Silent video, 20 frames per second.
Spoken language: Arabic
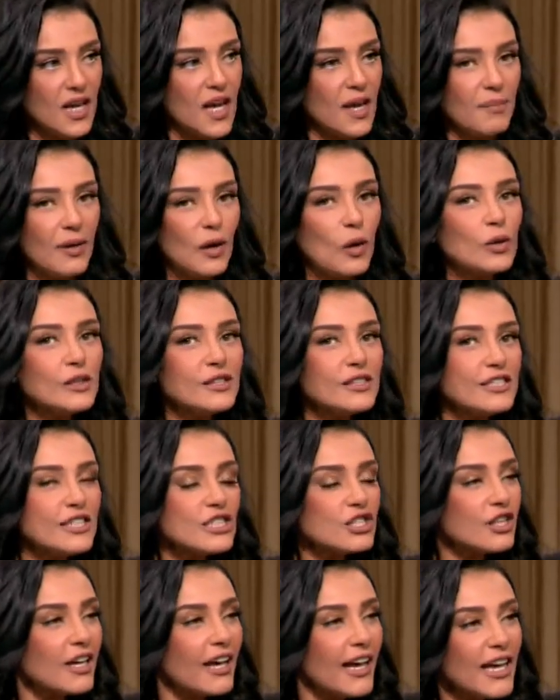ده هم
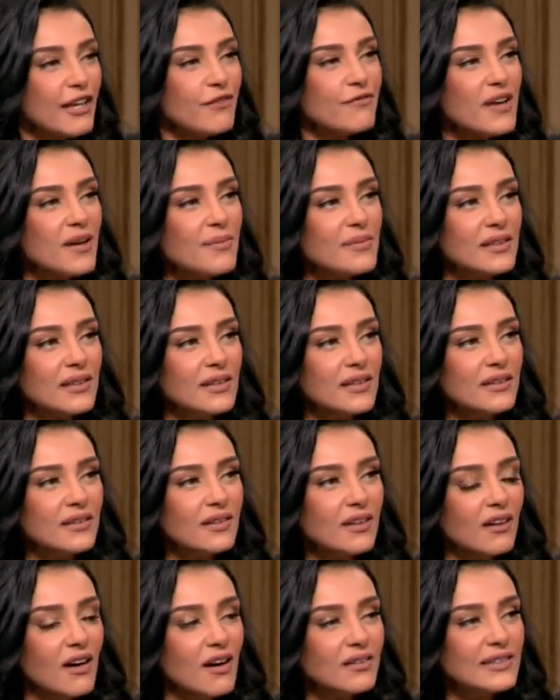خرجوا خايفه من الانتقاد
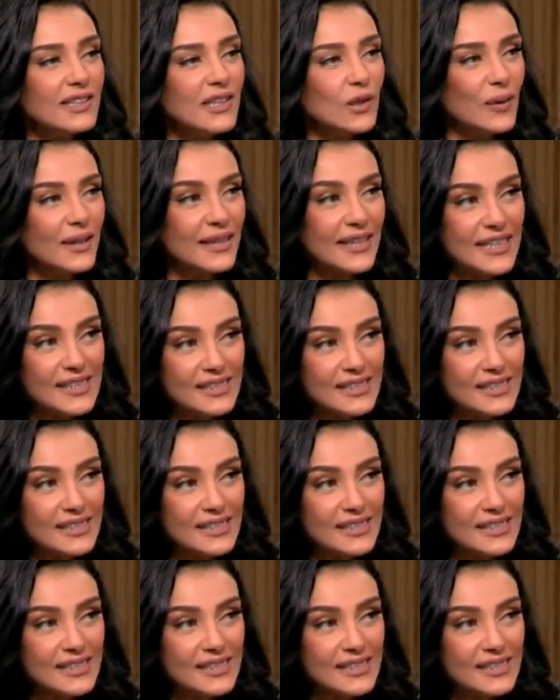واحنا داخلين على